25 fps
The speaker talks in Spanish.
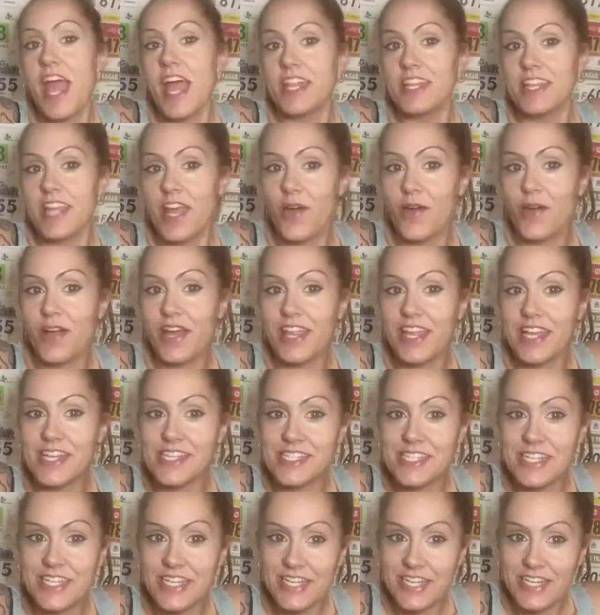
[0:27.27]
tengo que
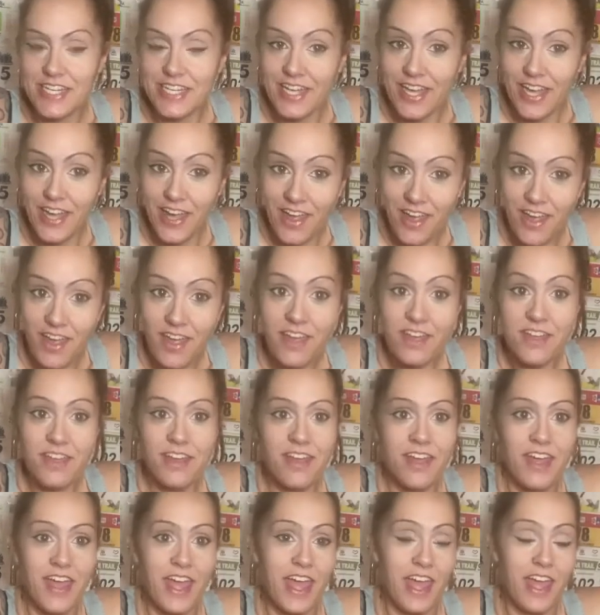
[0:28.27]
decir que
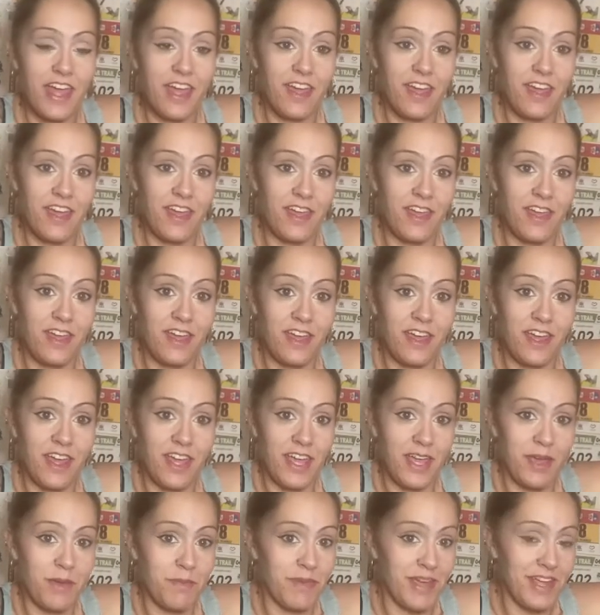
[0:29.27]

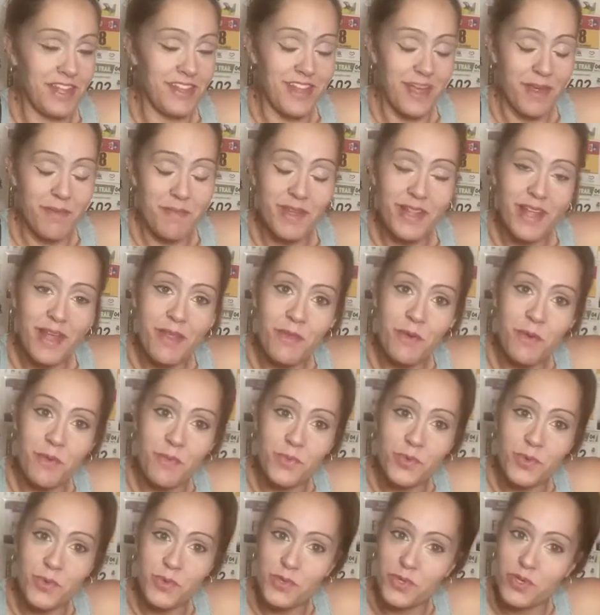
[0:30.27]
eh, me estáis mandando
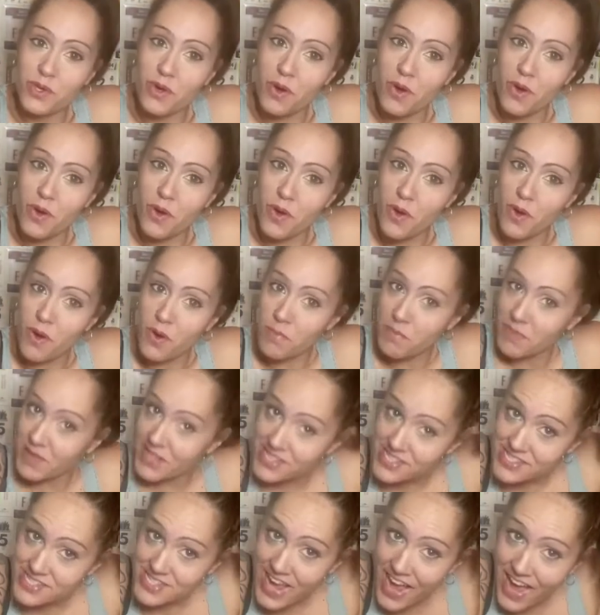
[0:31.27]
muchos
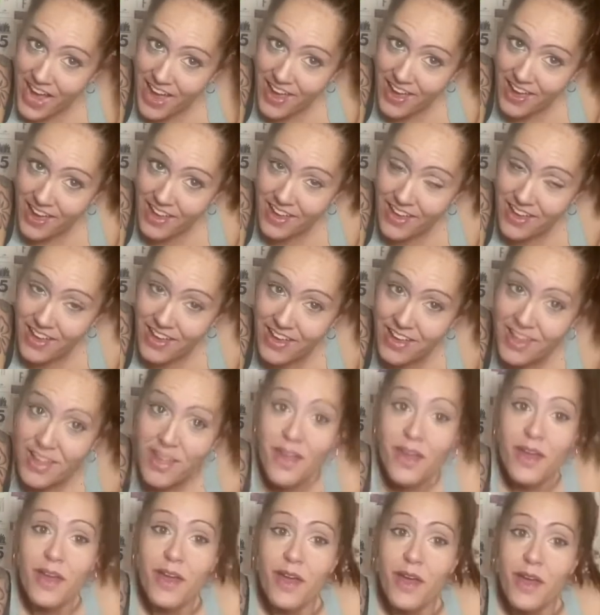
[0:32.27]
mensajes,
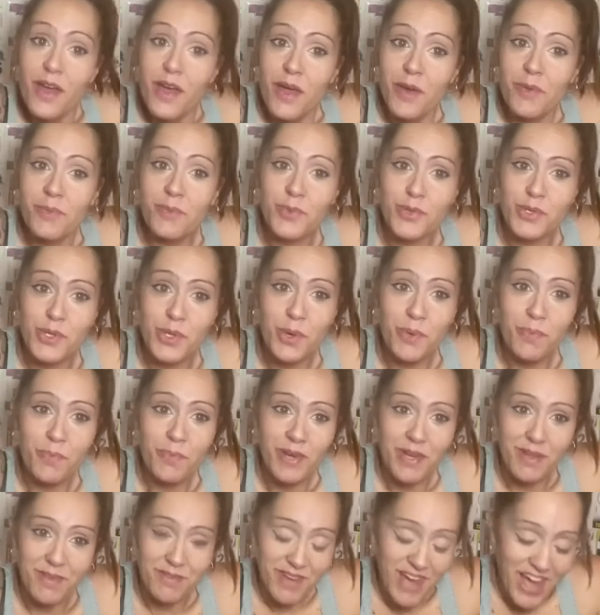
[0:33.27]
muchos
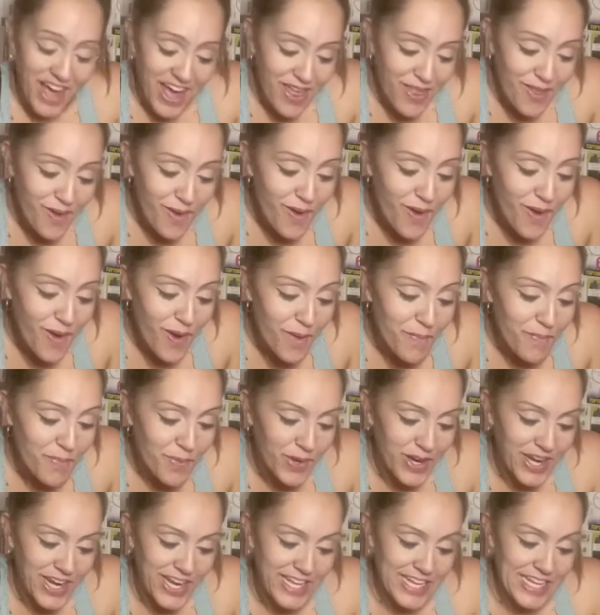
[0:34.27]
privados
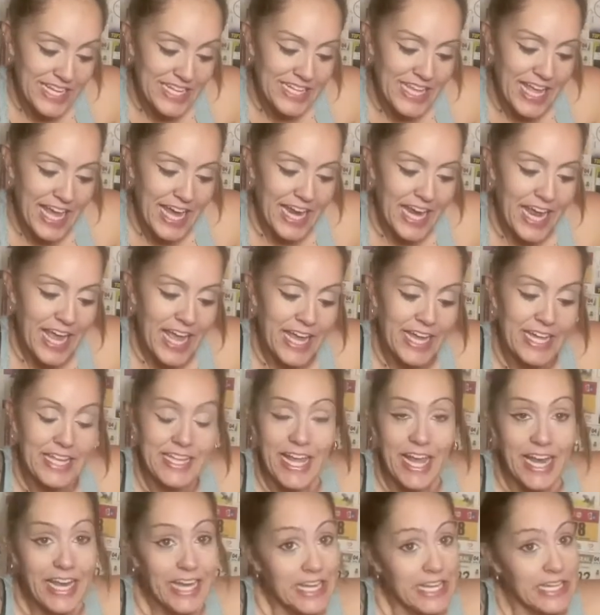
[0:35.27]
por el Instagram y
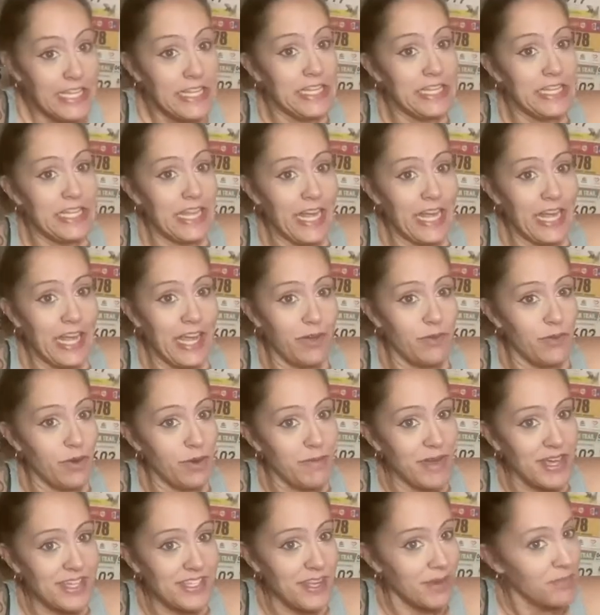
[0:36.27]
tal, de que
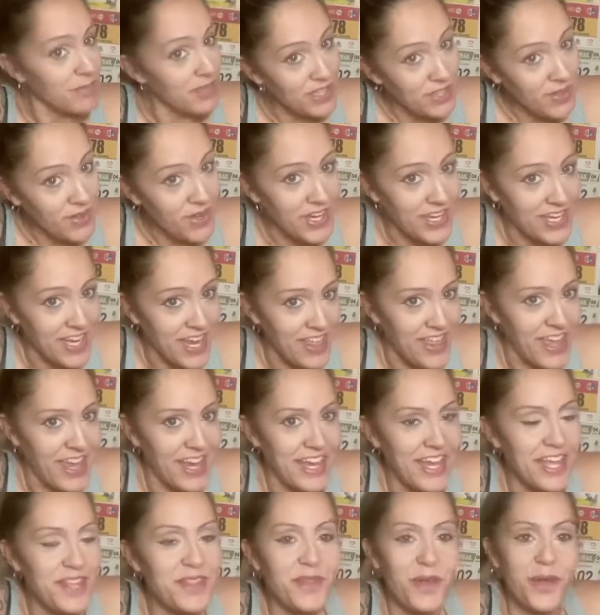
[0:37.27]
vuelva a hacer vídeos y nada,
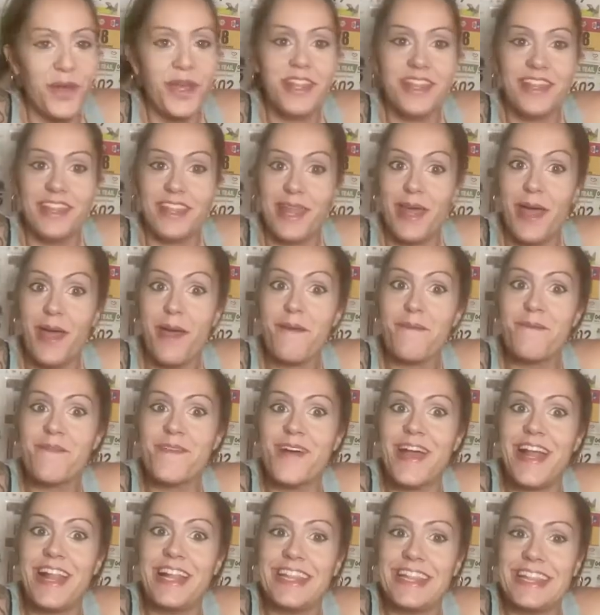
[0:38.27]
aquí estoy de
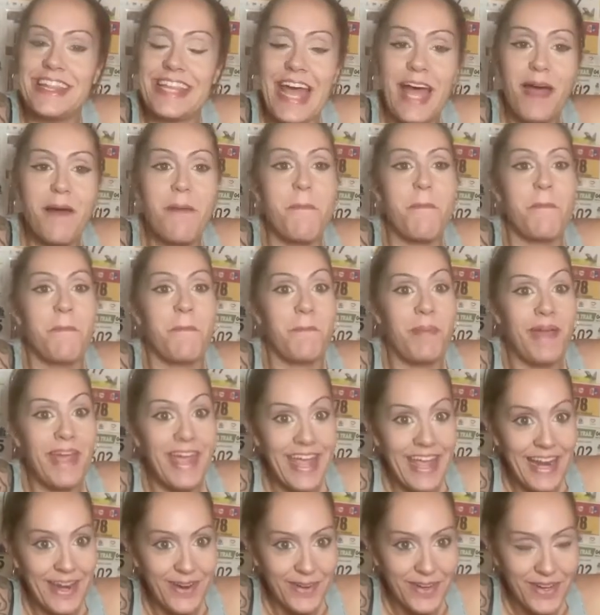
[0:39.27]
vuelta,
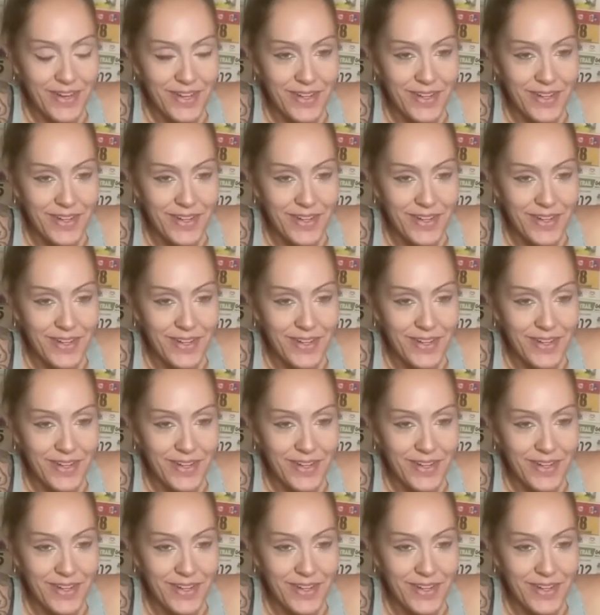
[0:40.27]
pero